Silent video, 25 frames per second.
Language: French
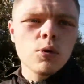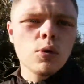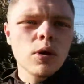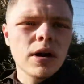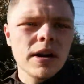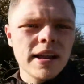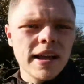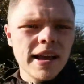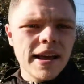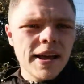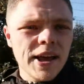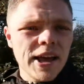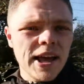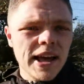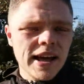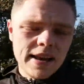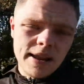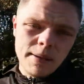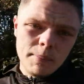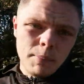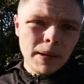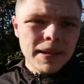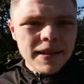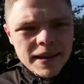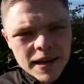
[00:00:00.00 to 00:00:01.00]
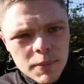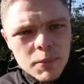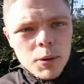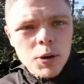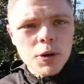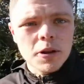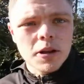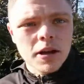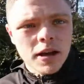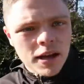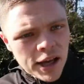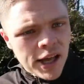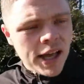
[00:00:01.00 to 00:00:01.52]
où elle est, elle est pas très bonne.
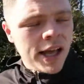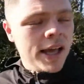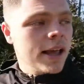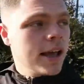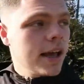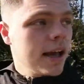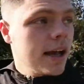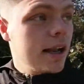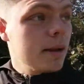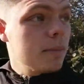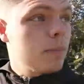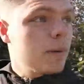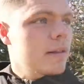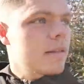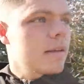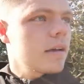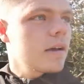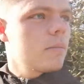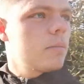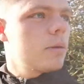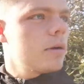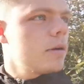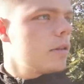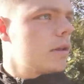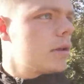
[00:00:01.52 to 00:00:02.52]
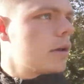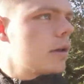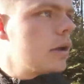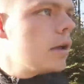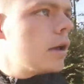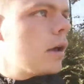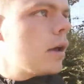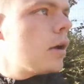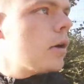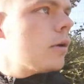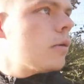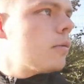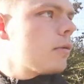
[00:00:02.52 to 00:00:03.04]
Elle est pas très bonne
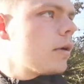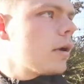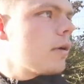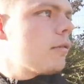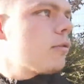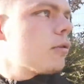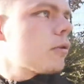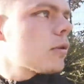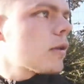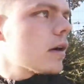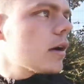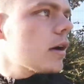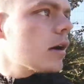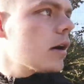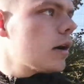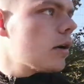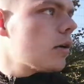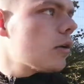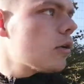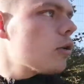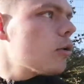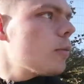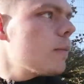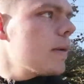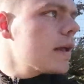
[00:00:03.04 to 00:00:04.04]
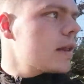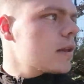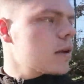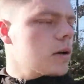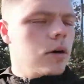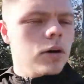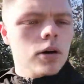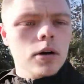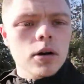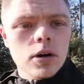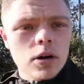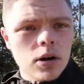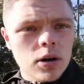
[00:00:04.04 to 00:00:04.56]
où il faudra remettre,
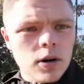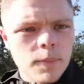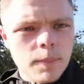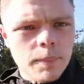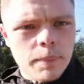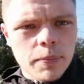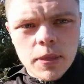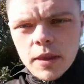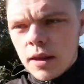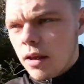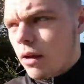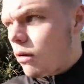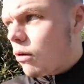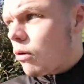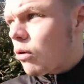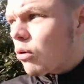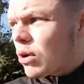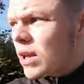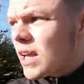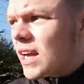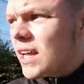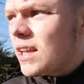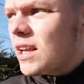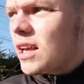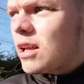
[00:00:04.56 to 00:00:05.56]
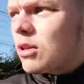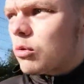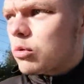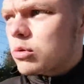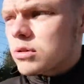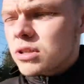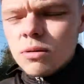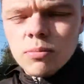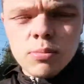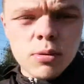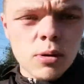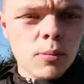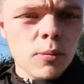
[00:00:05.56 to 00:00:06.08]
euh, regagner tout
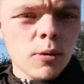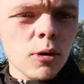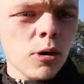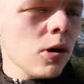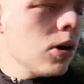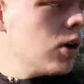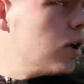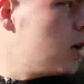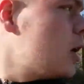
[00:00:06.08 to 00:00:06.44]
simplement